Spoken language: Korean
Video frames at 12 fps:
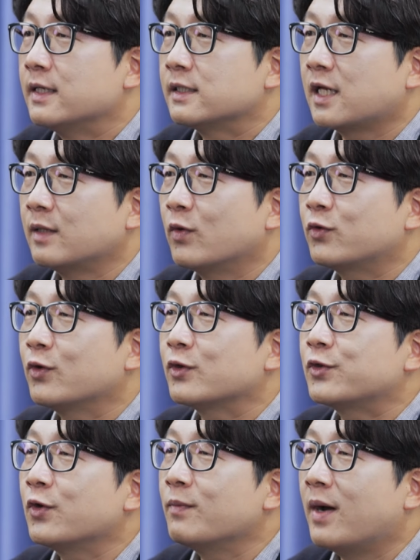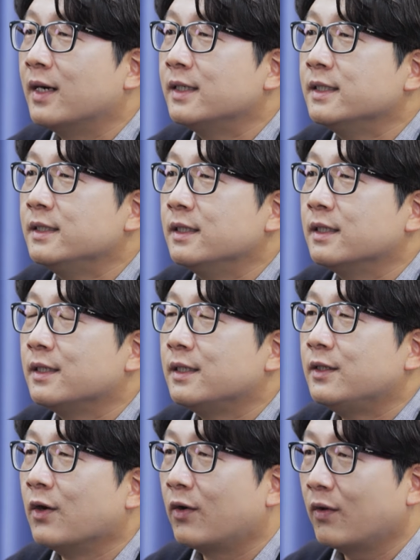산목도로속 마을은
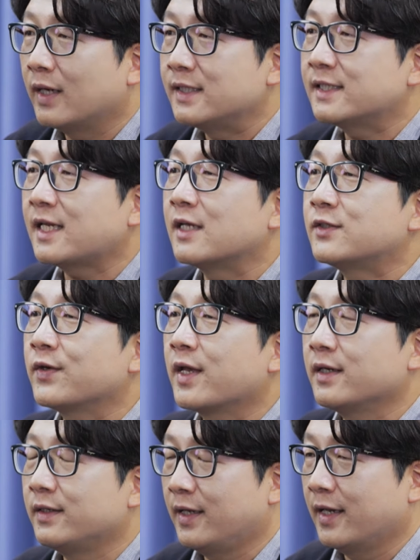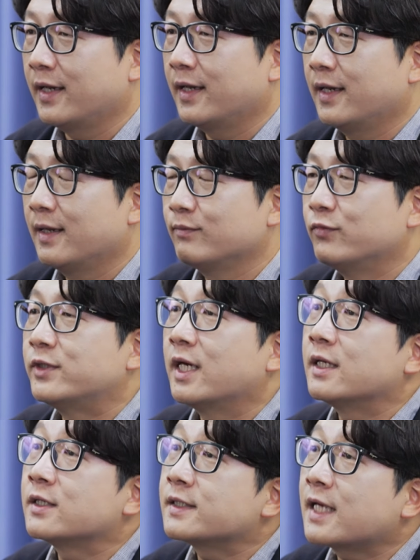여러 가지 사정에 의해
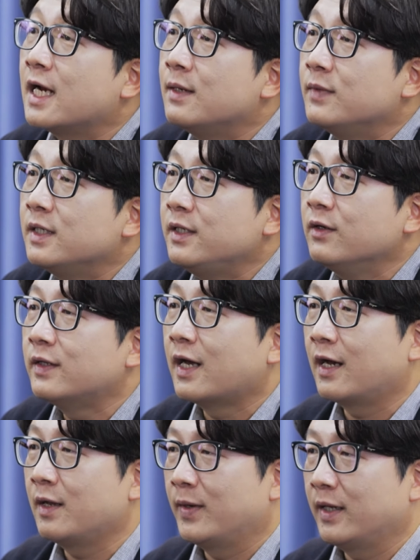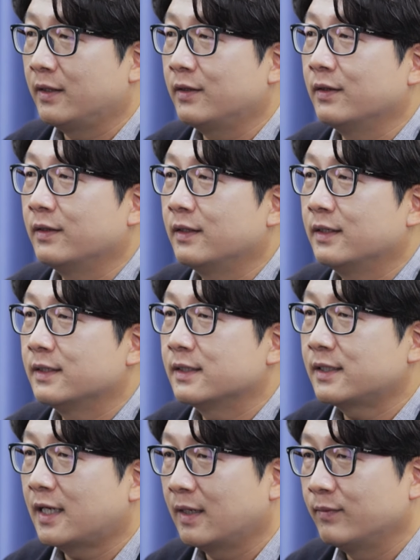부산에서 삶을 이어나가야만 했던
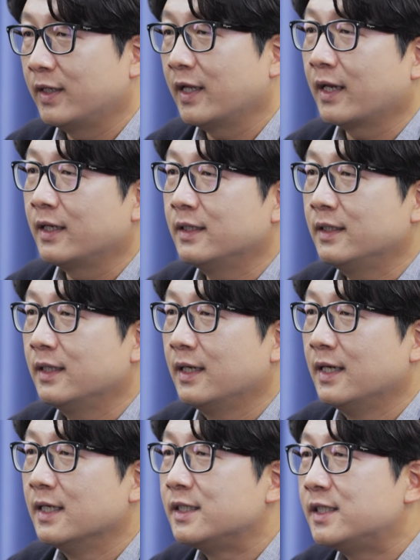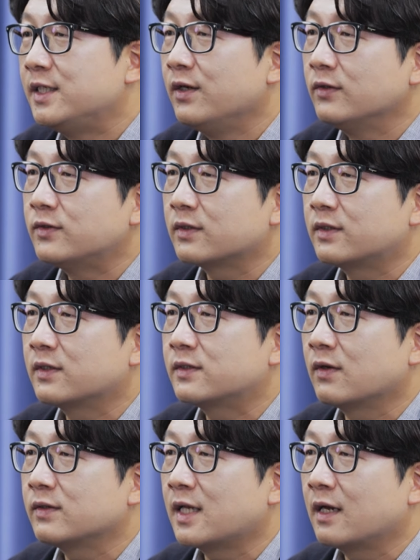사람들에게는 지형적
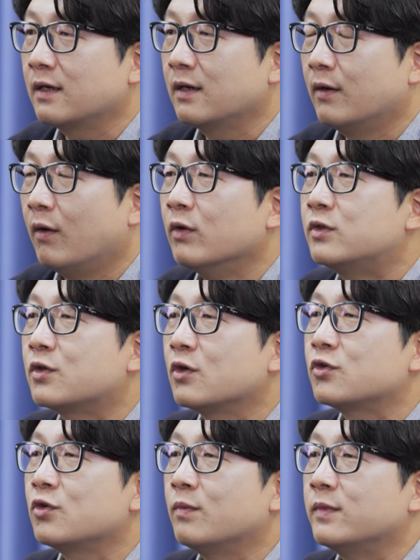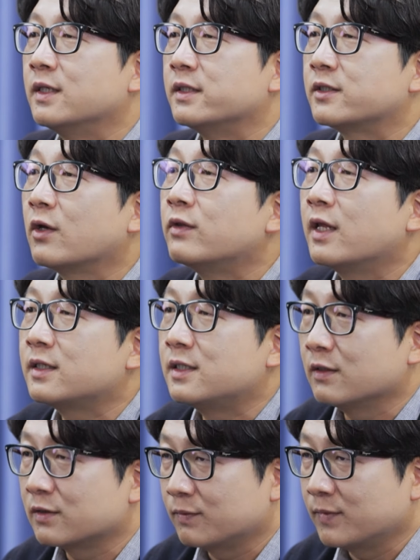특성상 어쩔 수 없는
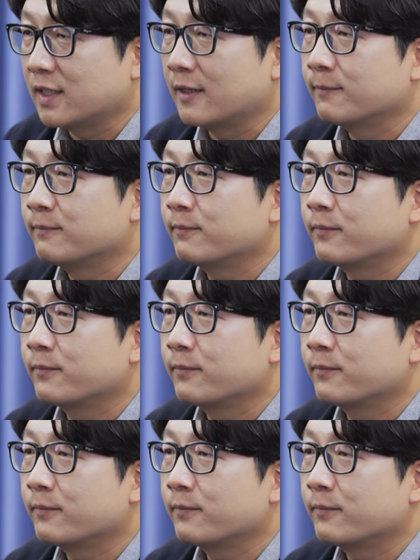선택지였습니다.